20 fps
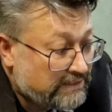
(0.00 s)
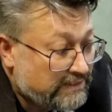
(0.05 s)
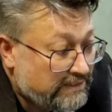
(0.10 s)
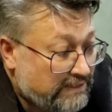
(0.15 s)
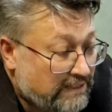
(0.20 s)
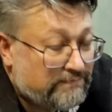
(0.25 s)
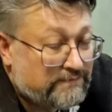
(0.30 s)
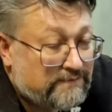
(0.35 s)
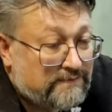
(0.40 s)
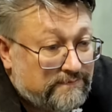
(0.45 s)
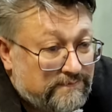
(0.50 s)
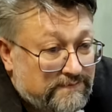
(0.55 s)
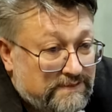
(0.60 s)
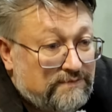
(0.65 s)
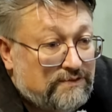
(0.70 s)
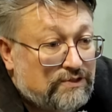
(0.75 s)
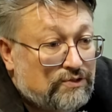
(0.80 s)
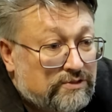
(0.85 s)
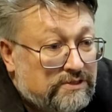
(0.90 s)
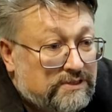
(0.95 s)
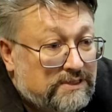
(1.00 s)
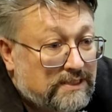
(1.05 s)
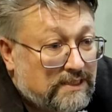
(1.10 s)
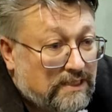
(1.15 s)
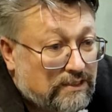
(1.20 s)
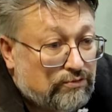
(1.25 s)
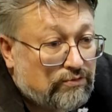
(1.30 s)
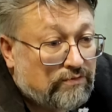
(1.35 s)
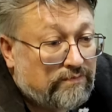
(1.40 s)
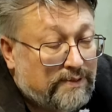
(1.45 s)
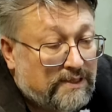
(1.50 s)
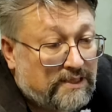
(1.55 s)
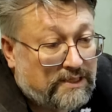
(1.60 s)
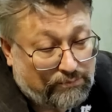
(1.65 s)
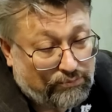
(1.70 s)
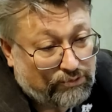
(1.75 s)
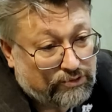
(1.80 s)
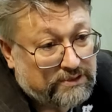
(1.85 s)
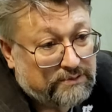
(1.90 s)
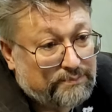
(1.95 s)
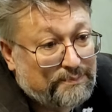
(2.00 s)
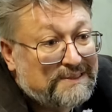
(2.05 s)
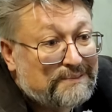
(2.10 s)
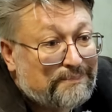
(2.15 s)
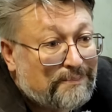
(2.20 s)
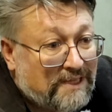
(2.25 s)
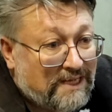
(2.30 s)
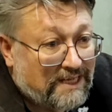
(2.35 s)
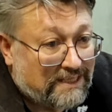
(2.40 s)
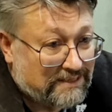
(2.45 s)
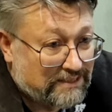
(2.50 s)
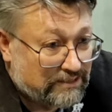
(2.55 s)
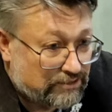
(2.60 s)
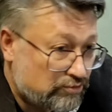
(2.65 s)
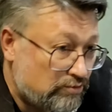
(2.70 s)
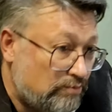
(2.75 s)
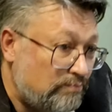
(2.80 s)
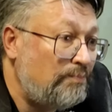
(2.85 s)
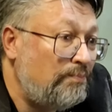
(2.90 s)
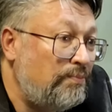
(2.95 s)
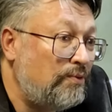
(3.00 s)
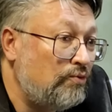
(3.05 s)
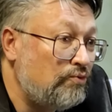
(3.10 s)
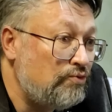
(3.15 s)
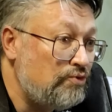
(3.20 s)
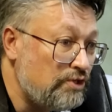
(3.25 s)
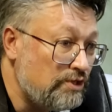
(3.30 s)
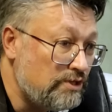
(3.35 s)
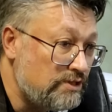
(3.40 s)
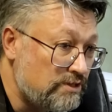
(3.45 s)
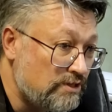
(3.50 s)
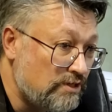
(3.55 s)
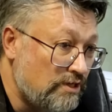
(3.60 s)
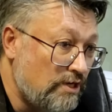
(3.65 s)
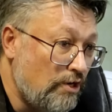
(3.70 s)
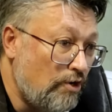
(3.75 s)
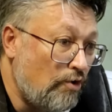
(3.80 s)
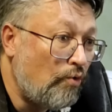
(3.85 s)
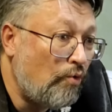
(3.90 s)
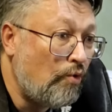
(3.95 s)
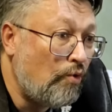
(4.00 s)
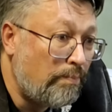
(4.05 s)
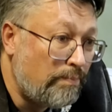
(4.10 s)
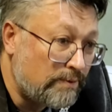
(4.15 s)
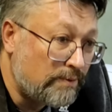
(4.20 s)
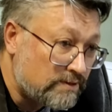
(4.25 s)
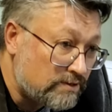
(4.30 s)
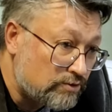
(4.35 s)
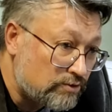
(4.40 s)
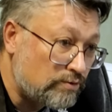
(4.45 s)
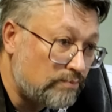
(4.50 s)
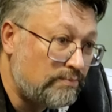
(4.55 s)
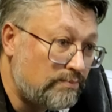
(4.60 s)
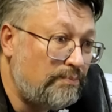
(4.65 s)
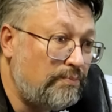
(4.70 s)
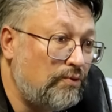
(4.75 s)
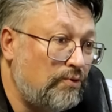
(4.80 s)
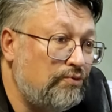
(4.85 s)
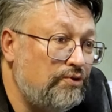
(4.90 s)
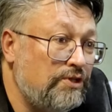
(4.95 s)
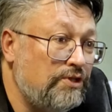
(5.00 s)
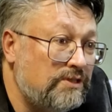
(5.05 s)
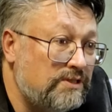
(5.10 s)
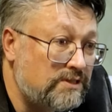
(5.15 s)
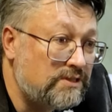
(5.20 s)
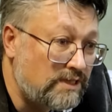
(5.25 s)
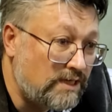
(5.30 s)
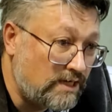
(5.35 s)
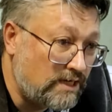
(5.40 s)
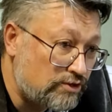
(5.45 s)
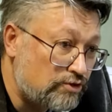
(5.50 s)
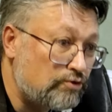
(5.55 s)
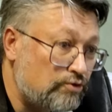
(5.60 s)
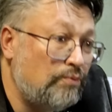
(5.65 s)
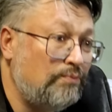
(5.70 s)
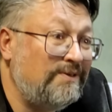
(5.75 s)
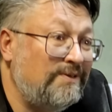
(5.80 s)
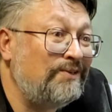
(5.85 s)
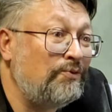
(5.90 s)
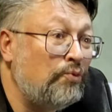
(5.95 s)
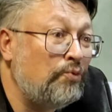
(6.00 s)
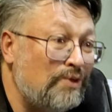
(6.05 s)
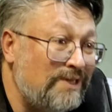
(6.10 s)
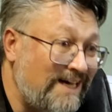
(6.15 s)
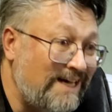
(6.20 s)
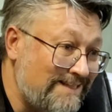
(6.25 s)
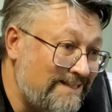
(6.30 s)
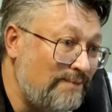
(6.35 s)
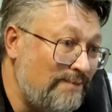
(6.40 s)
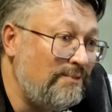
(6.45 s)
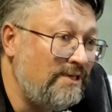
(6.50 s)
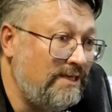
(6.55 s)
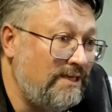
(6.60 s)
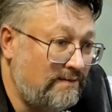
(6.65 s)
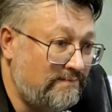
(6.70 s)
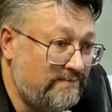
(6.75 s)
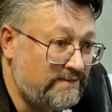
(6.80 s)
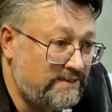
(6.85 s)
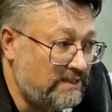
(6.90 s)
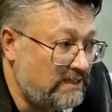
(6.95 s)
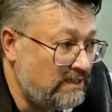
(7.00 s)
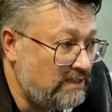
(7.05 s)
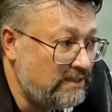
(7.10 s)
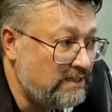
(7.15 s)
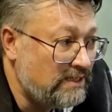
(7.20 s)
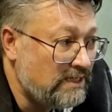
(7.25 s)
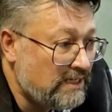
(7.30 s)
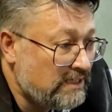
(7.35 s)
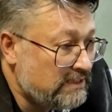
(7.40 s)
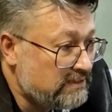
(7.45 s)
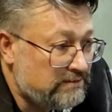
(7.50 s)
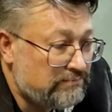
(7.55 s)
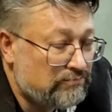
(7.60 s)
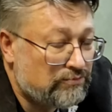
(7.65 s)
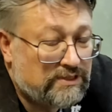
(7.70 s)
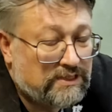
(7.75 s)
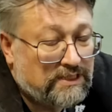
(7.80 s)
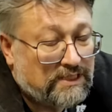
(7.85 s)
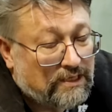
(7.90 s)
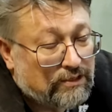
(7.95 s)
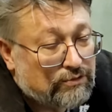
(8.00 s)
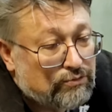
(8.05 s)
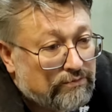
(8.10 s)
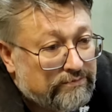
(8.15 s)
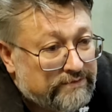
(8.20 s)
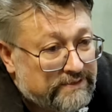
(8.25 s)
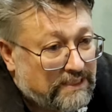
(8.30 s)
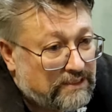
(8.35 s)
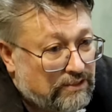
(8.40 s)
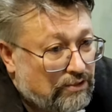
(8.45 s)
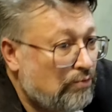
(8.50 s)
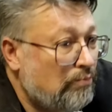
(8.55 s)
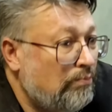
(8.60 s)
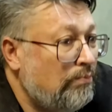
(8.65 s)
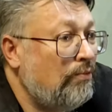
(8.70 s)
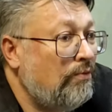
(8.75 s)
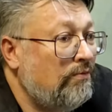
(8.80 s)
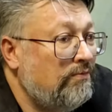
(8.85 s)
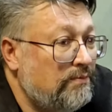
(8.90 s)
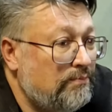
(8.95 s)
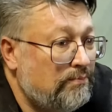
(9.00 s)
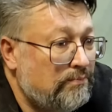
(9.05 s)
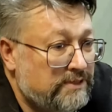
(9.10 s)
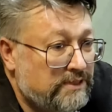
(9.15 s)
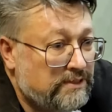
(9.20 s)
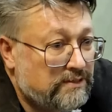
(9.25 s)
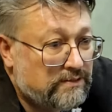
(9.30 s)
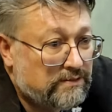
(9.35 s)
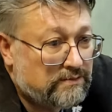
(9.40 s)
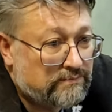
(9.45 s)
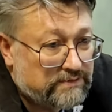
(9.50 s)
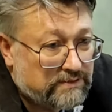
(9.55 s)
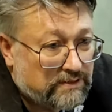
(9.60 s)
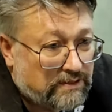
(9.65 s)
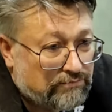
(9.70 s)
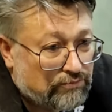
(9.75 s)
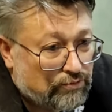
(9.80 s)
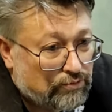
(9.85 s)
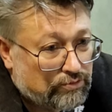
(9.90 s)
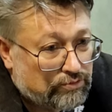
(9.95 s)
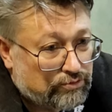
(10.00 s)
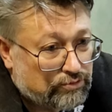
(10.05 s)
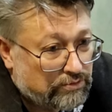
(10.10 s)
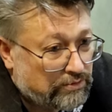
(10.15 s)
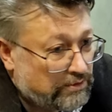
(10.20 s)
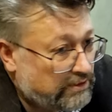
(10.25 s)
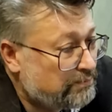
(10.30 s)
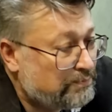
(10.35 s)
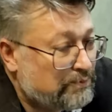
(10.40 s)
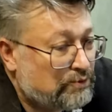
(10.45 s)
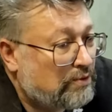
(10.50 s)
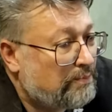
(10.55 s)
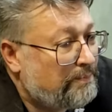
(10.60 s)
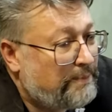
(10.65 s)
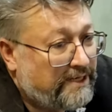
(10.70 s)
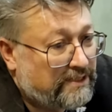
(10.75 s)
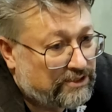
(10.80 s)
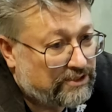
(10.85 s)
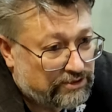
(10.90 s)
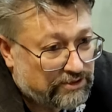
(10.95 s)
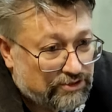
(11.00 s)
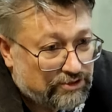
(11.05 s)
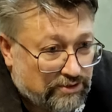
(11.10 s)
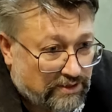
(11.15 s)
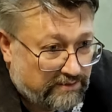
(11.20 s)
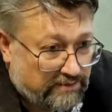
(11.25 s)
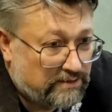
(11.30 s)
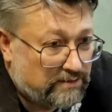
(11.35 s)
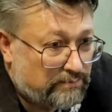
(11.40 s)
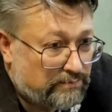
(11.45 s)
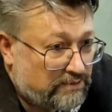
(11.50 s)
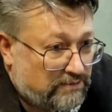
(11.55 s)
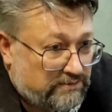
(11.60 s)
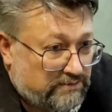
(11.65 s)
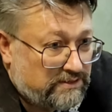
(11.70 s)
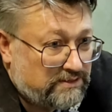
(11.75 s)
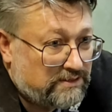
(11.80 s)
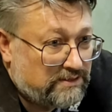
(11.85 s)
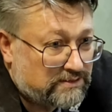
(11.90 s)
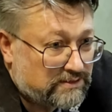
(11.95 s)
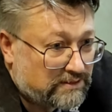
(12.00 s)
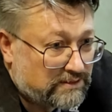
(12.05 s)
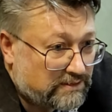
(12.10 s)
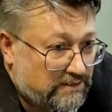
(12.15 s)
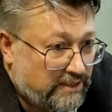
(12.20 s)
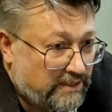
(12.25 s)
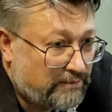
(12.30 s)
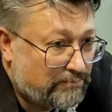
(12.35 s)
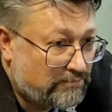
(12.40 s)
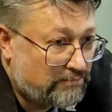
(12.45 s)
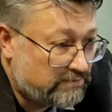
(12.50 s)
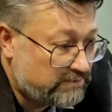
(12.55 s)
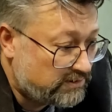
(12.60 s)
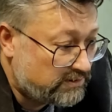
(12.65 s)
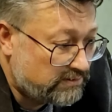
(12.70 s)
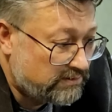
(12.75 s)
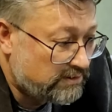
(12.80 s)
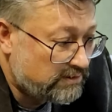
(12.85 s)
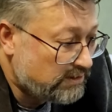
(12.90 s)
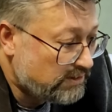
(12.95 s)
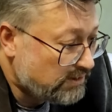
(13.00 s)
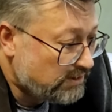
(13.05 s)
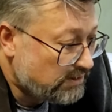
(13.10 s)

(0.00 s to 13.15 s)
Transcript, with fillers: Я в 90-е готов был работать бесплатно, чтобы получить опыт, чтобы получить стаж, чтобы куда-то меня взяли. Сегодня я готов взять любого, мне все равно, что, лишь бы только порядочный человек был, единственное требование.